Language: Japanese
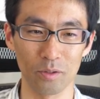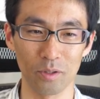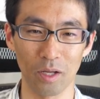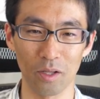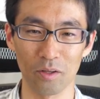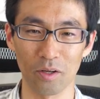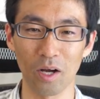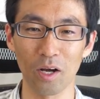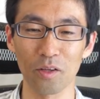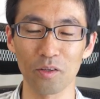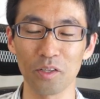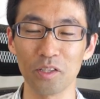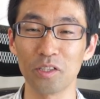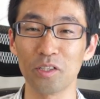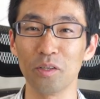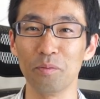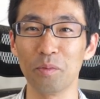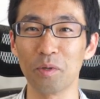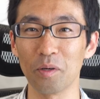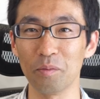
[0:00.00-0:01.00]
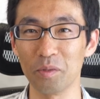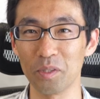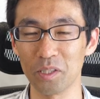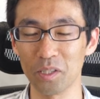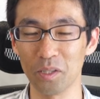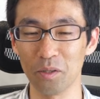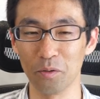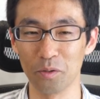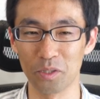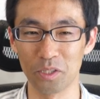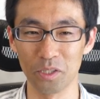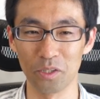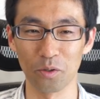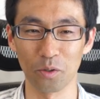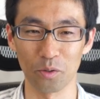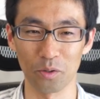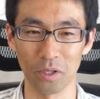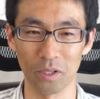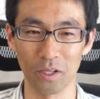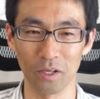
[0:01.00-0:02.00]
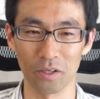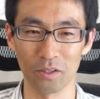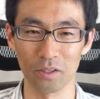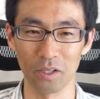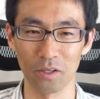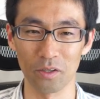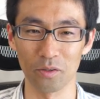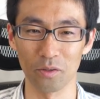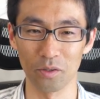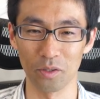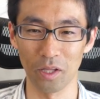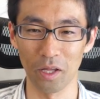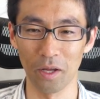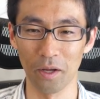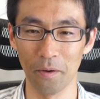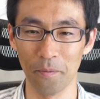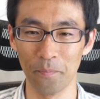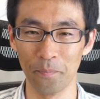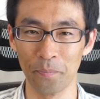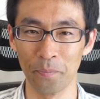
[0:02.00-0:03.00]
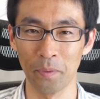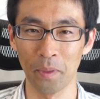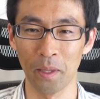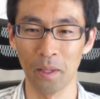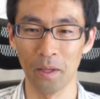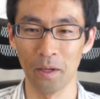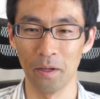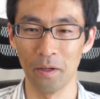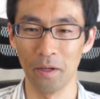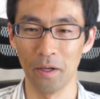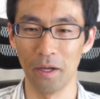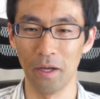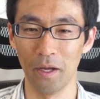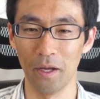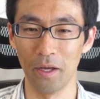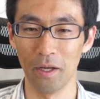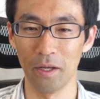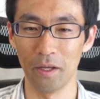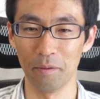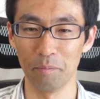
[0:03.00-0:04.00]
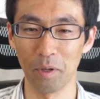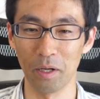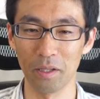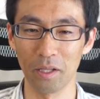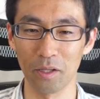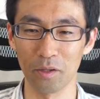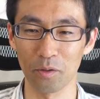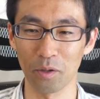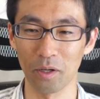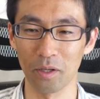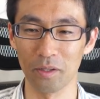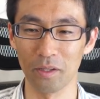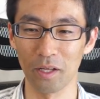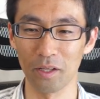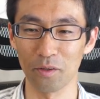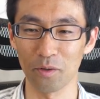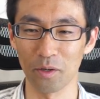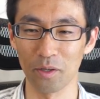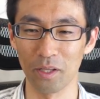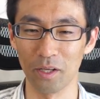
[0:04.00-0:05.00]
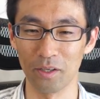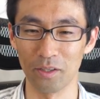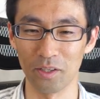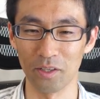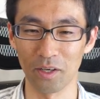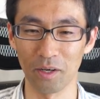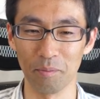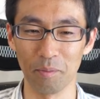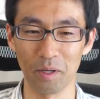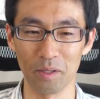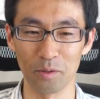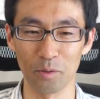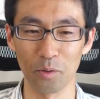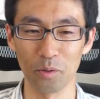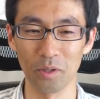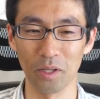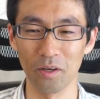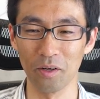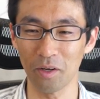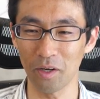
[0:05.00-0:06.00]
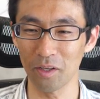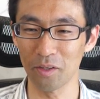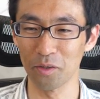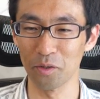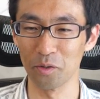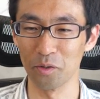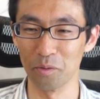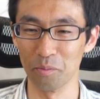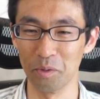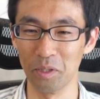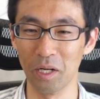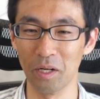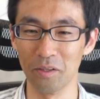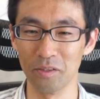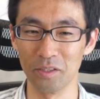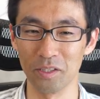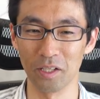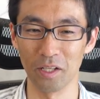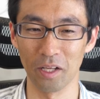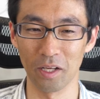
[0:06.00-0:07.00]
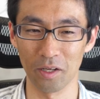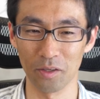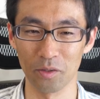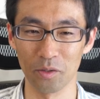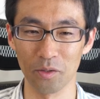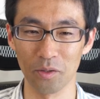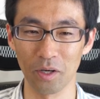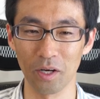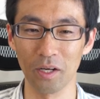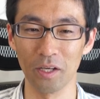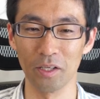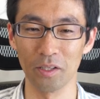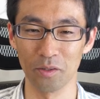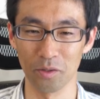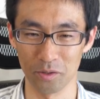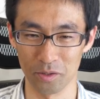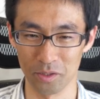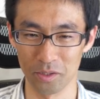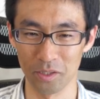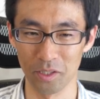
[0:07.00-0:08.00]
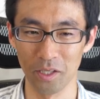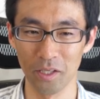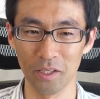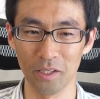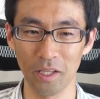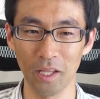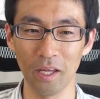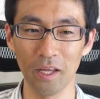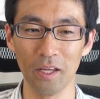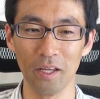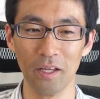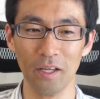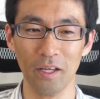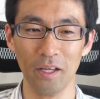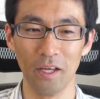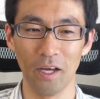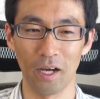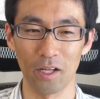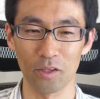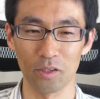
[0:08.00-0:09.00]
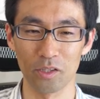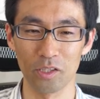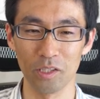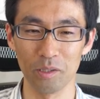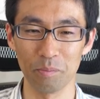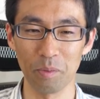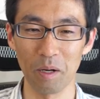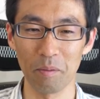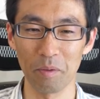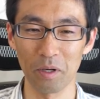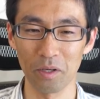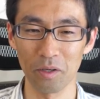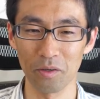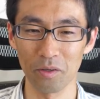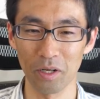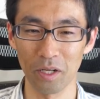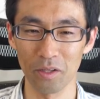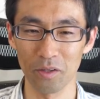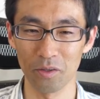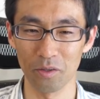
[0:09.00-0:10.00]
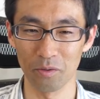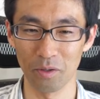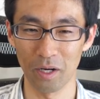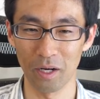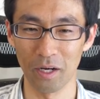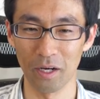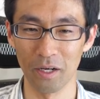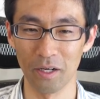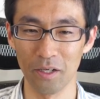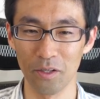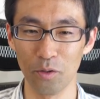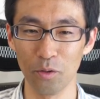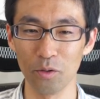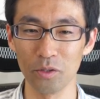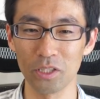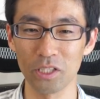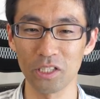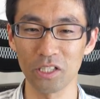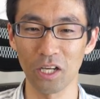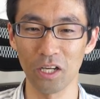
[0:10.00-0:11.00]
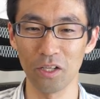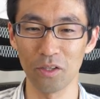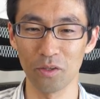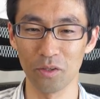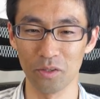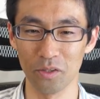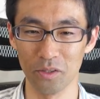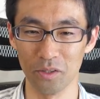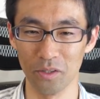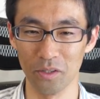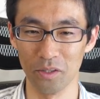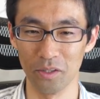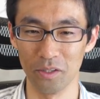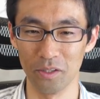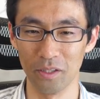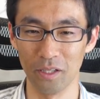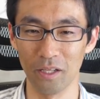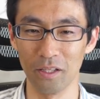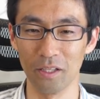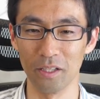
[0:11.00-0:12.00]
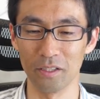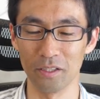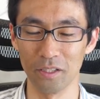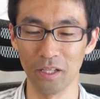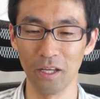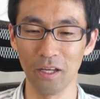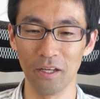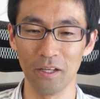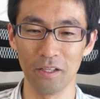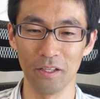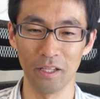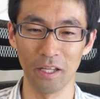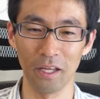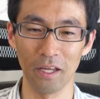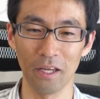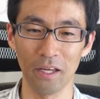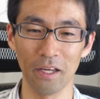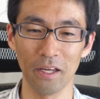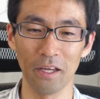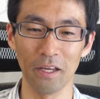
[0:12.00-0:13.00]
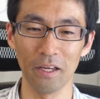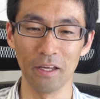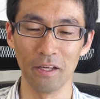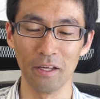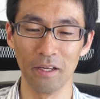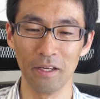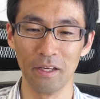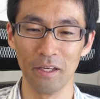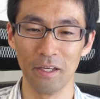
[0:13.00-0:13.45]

ああのカートリッジ読み込み時に落ちることはなくなるので、えー、まあなんとかなんとかなるというか、まあ、どうなるかというのを見れるんじゃないかというのが一つ。であと「スーパーマリオランド」はローンチタイトルなんですね。で、